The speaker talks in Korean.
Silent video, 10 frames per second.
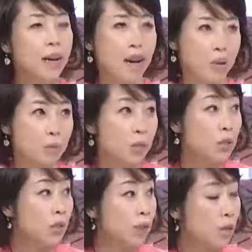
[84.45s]

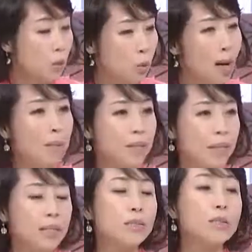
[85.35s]
감정적인 공감을
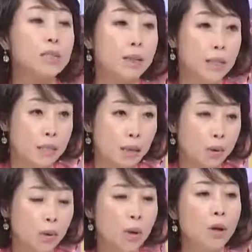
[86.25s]
할 수 있어야지
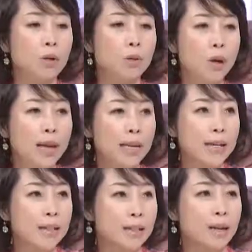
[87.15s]
되고 또
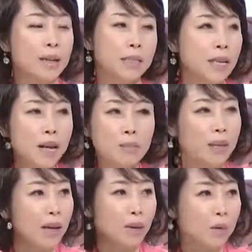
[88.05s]
하나는
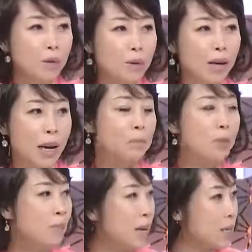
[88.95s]
생각만 하고
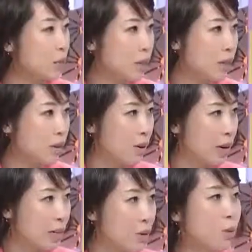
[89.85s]
감정만 가지고 있는 거가
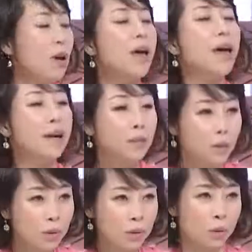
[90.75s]
아니고
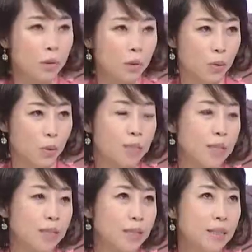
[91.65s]
행동으로 네.
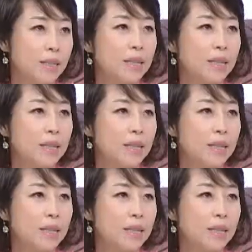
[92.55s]
옮기는 그